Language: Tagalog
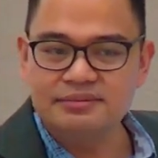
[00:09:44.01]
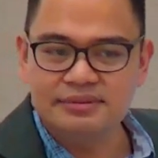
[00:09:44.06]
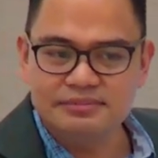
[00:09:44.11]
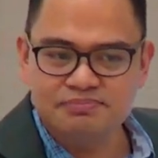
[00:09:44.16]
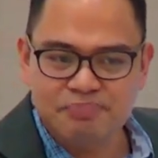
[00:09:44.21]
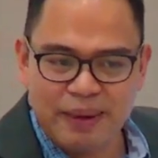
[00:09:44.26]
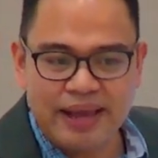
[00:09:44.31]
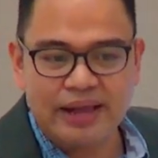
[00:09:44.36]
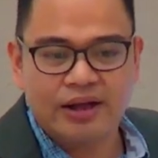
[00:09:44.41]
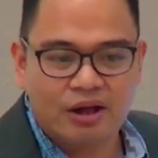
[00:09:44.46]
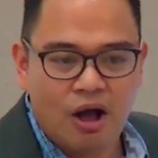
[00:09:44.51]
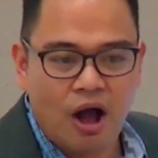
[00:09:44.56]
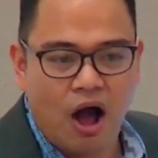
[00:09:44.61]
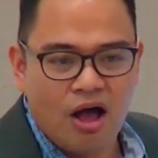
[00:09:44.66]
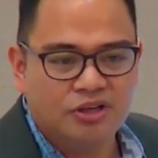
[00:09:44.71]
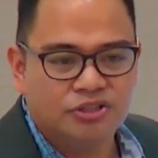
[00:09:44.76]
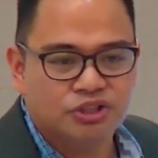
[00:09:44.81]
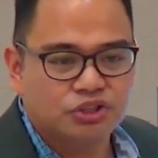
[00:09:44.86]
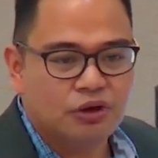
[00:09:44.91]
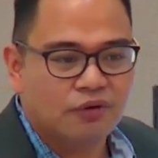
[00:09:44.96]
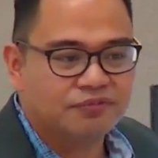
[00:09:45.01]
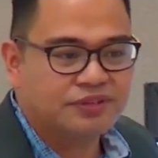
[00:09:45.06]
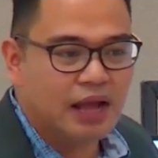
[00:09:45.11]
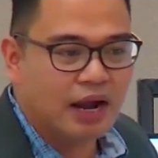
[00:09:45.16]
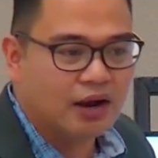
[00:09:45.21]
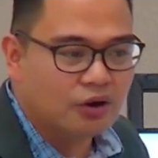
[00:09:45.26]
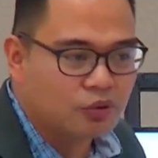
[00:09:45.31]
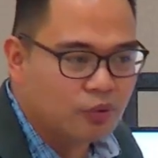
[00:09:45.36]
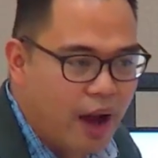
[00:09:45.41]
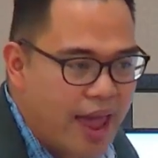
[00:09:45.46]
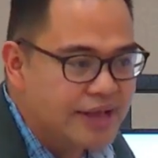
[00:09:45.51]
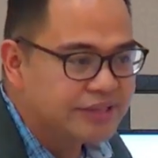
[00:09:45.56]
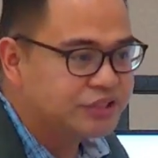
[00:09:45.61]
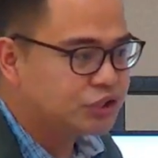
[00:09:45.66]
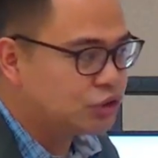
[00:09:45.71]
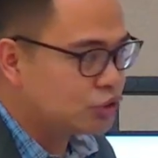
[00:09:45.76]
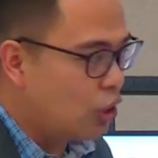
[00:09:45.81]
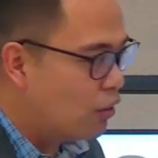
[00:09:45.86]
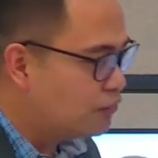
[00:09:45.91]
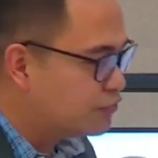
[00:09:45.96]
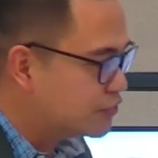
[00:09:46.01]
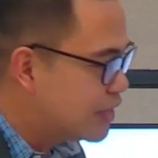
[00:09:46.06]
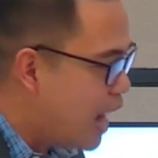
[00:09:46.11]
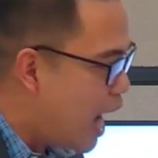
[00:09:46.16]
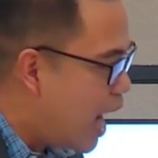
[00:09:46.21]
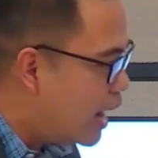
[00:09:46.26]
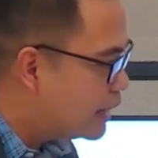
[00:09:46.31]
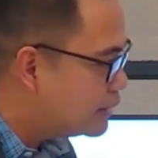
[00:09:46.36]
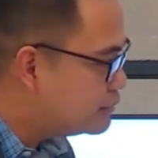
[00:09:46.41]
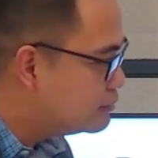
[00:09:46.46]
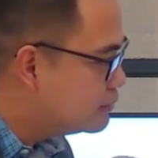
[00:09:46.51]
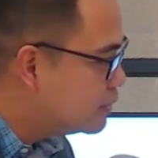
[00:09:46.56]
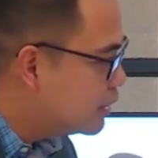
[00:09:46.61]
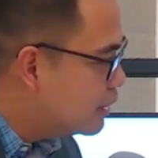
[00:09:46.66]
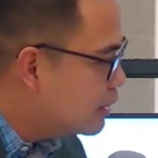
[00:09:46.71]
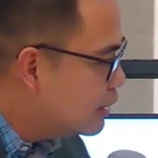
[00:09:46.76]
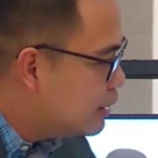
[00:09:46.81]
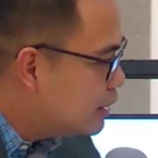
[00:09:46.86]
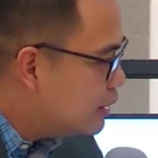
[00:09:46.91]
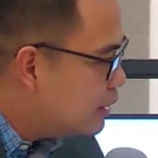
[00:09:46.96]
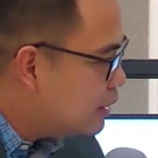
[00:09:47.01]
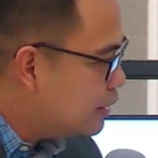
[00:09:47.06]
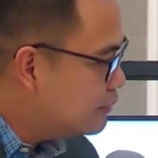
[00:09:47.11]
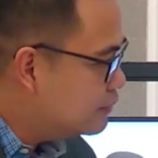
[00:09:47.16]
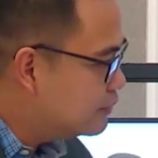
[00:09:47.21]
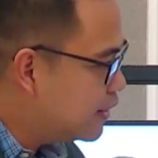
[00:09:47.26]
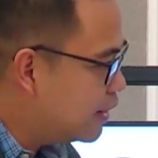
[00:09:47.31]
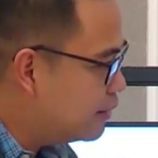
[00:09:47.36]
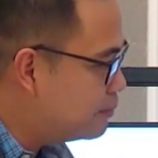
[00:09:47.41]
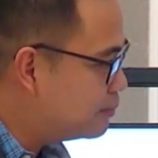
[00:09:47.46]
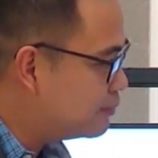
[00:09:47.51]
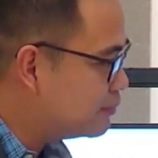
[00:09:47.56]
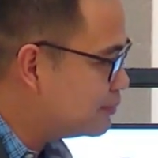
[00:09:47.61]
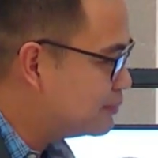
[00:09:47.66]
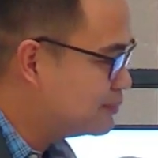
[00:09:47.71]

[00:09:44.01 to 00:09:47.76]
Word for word: because of the grace of God in them.